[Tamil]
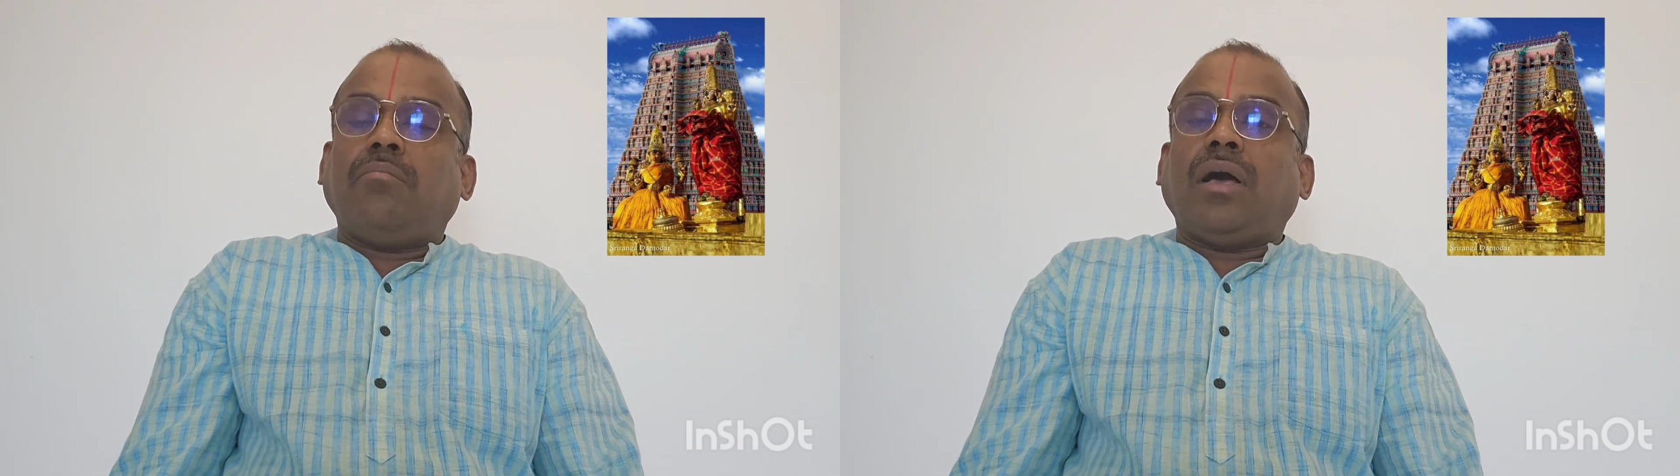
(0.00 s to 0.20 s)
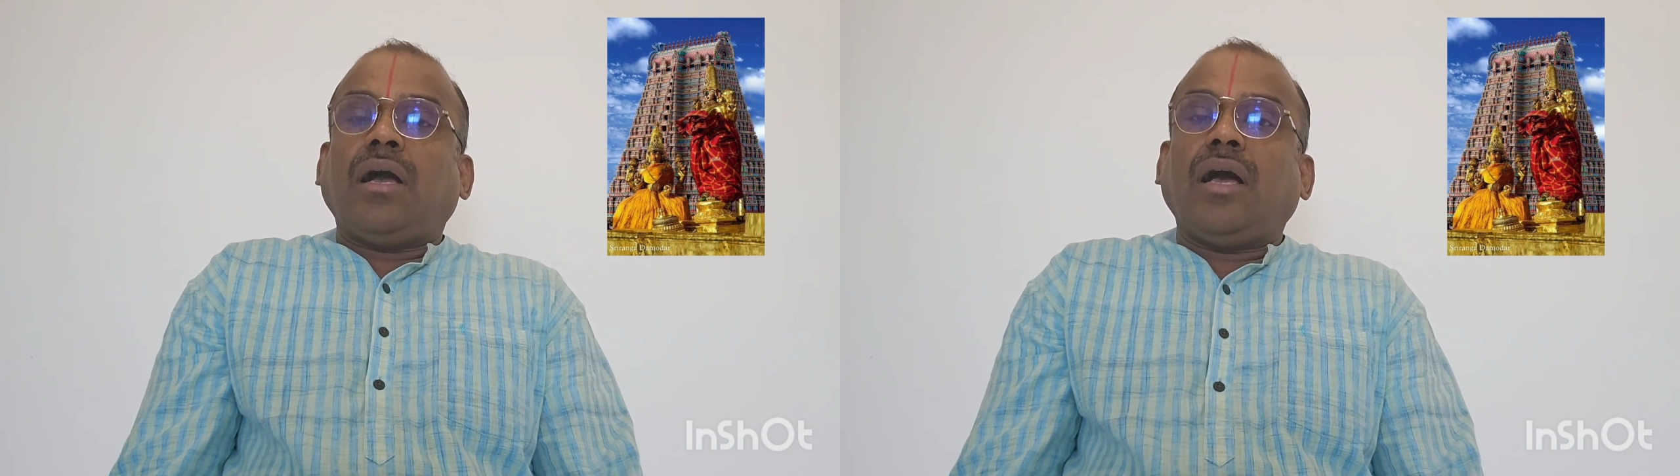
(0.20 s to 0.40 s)

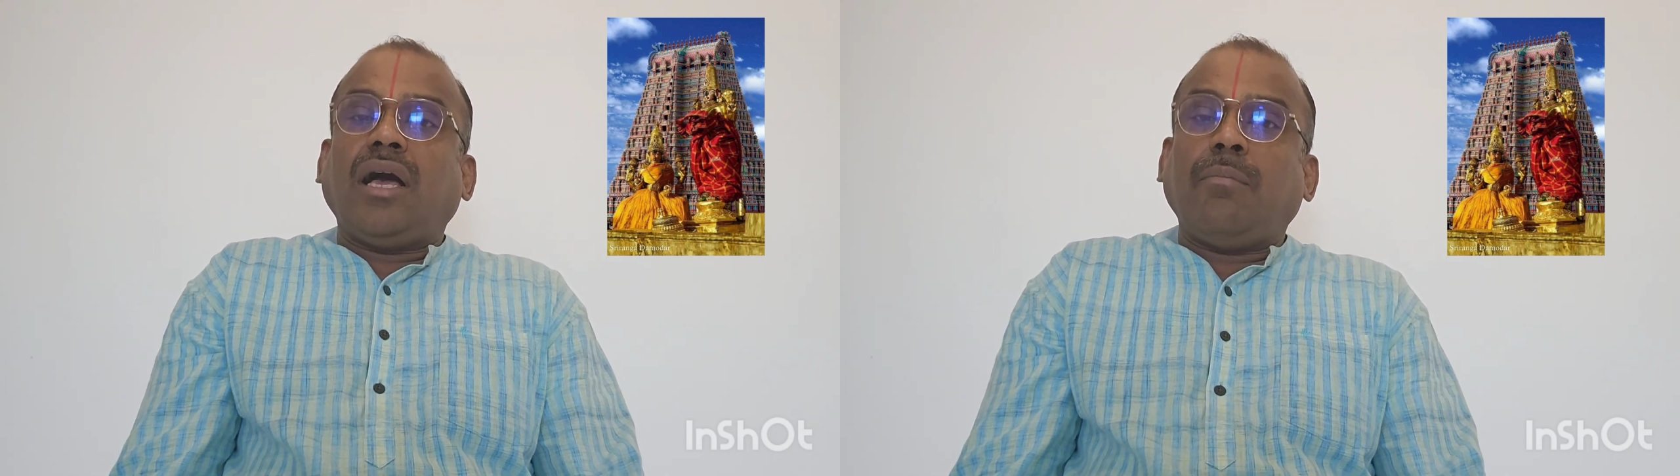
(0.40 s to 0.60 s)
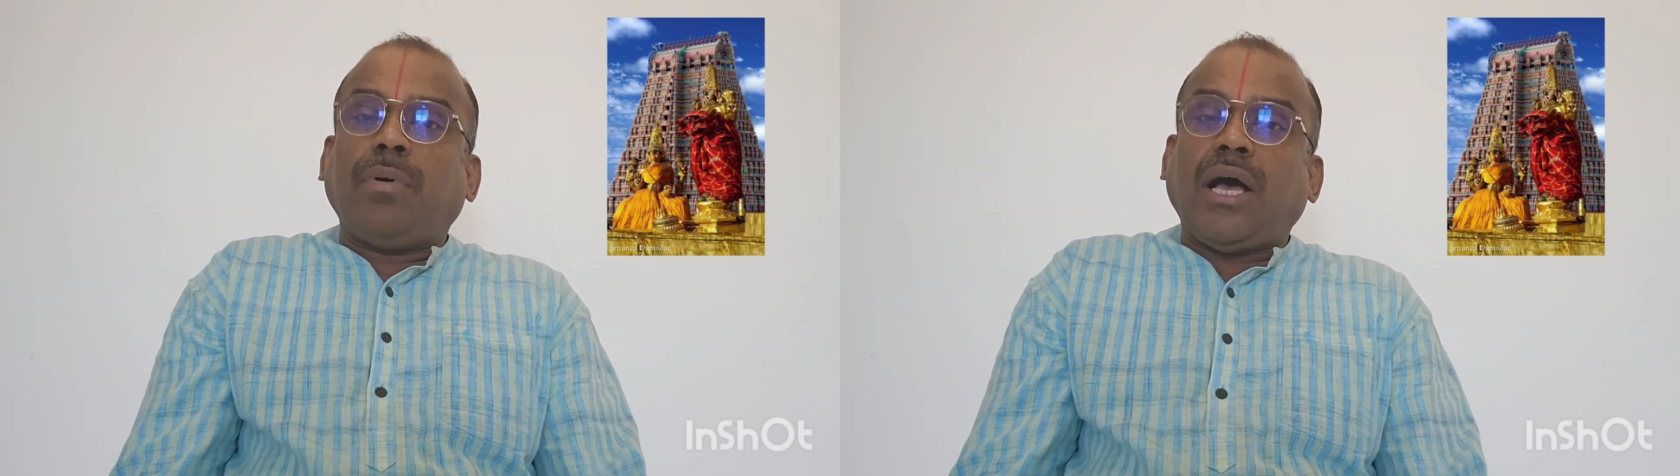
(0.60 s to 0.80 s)
மகா
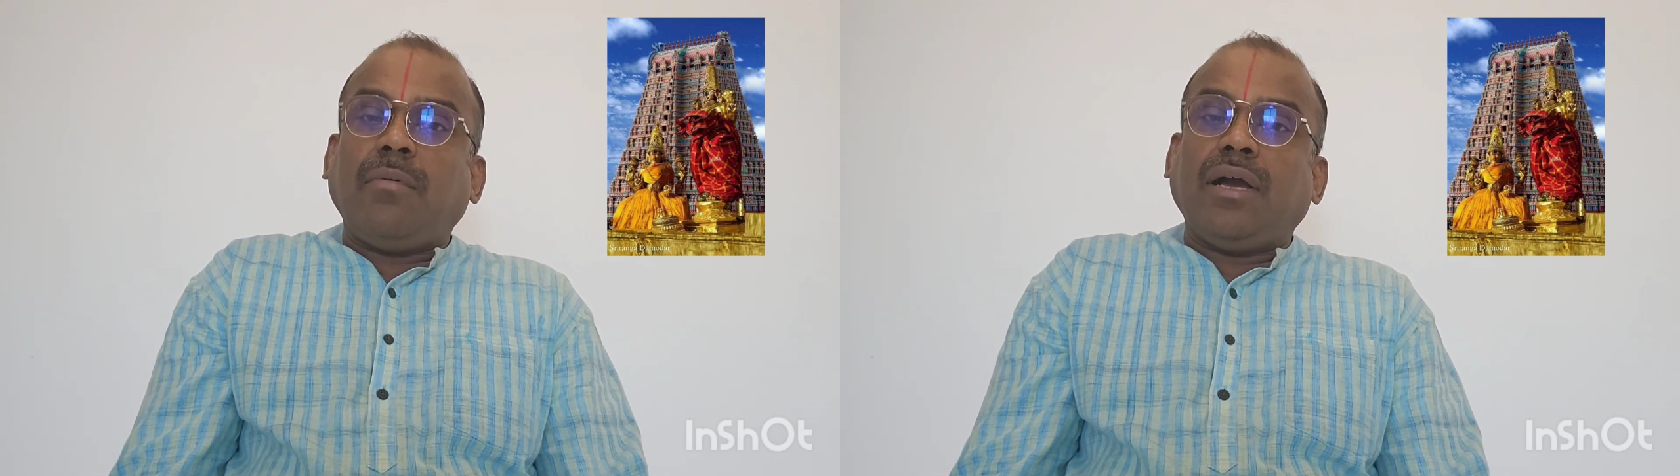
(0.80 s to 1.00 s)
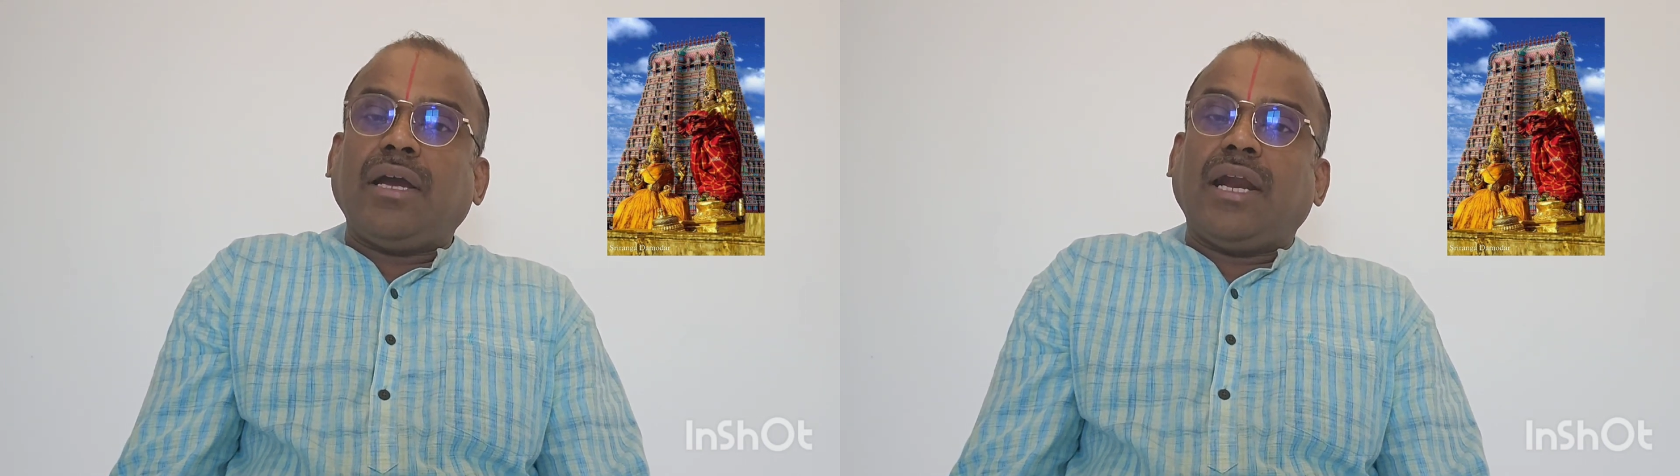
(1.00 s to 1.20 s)

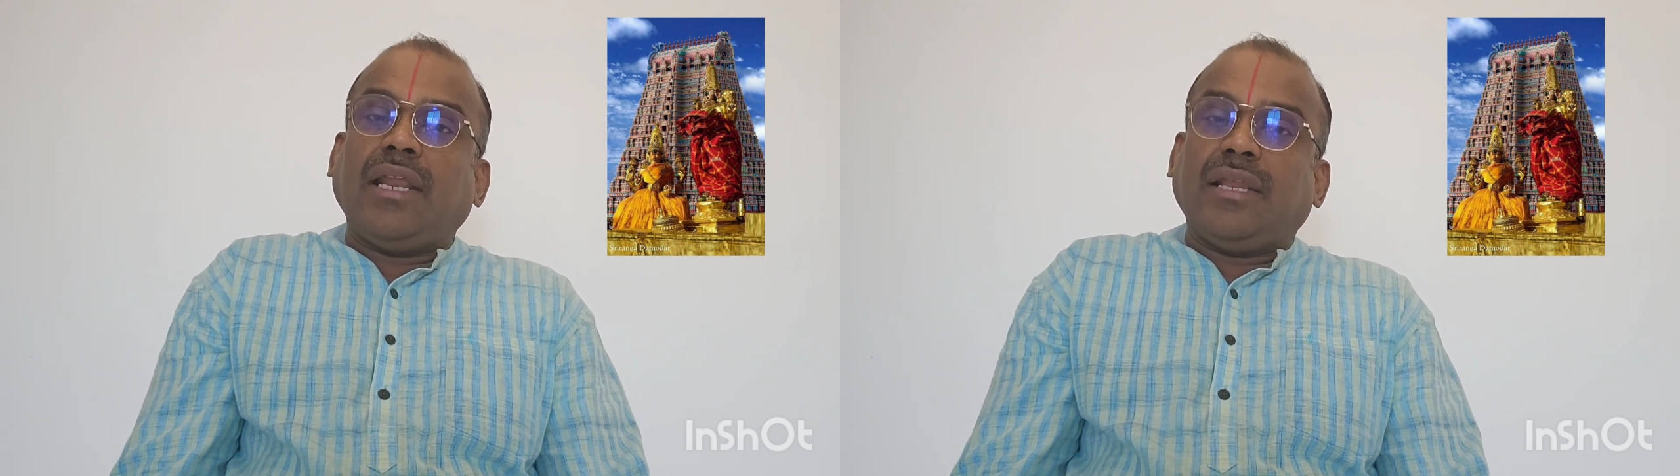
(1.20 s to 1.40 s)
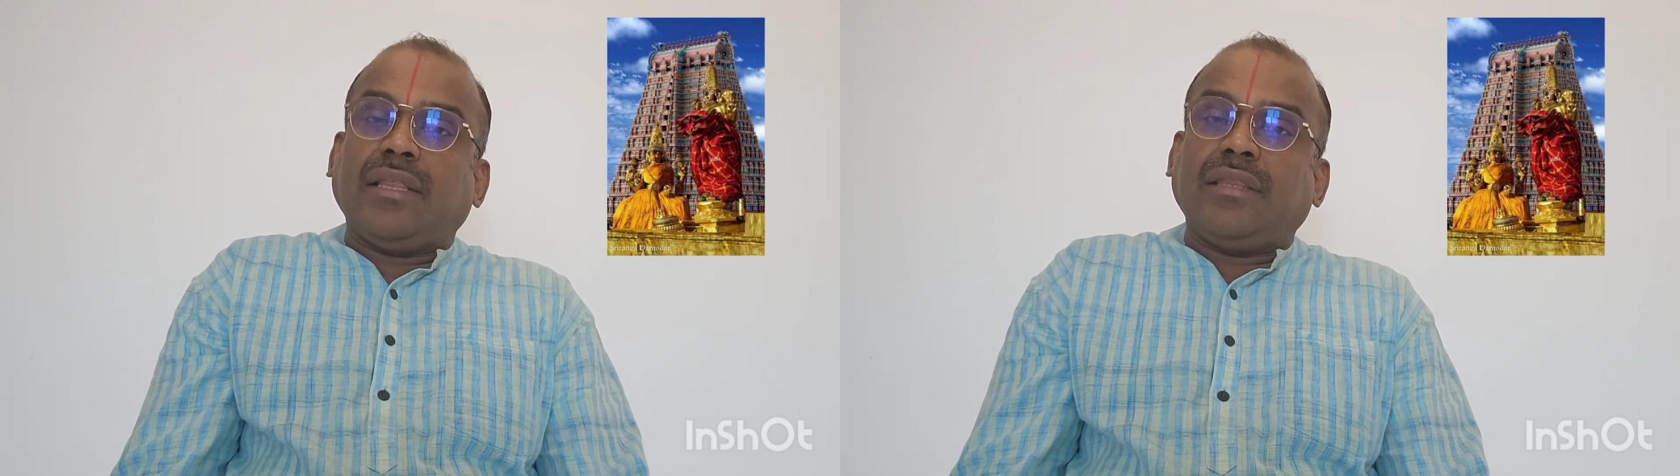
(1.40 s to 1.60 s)

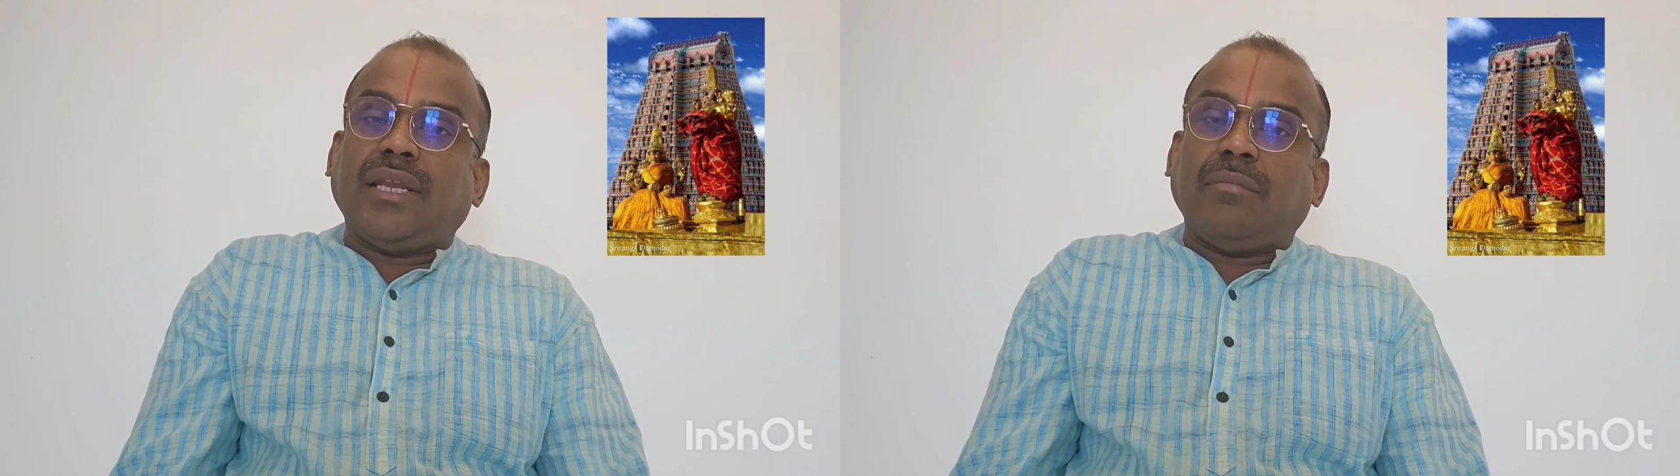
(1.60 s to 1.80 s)
பாவங்களிலிருந்து